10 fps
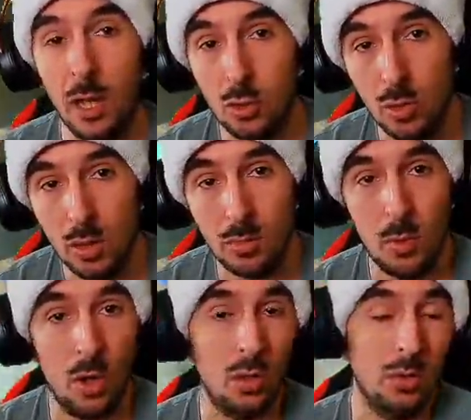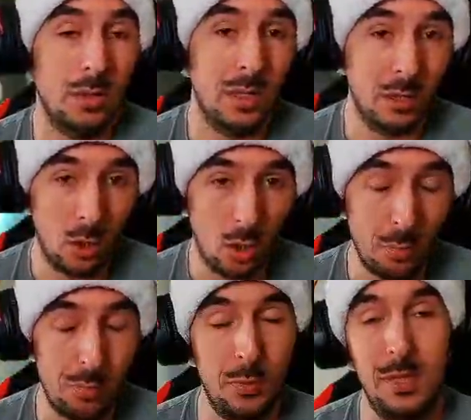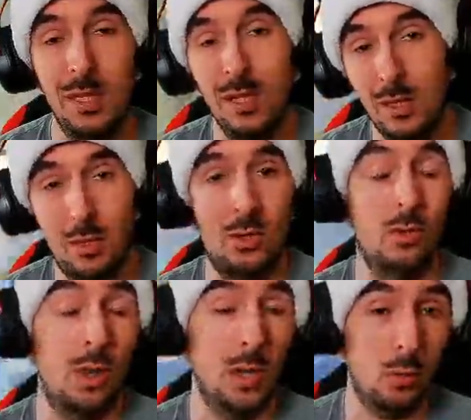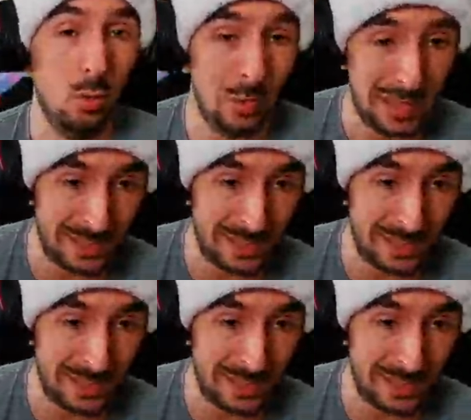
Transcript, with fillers: actuellement des drops et il y en aura toute la